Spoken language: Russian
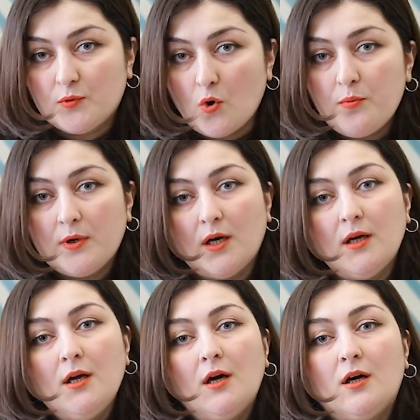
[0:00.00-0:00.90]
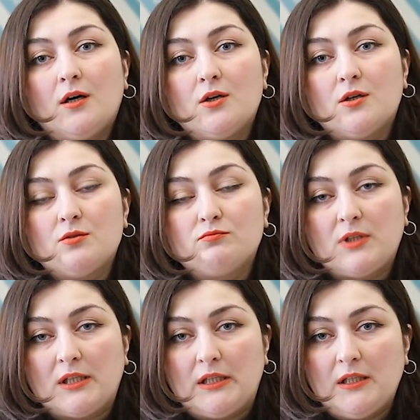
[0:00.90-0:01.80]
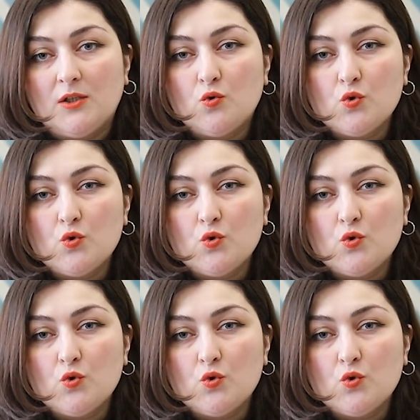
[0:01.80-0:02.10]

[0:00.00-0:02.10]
пробка, э, такие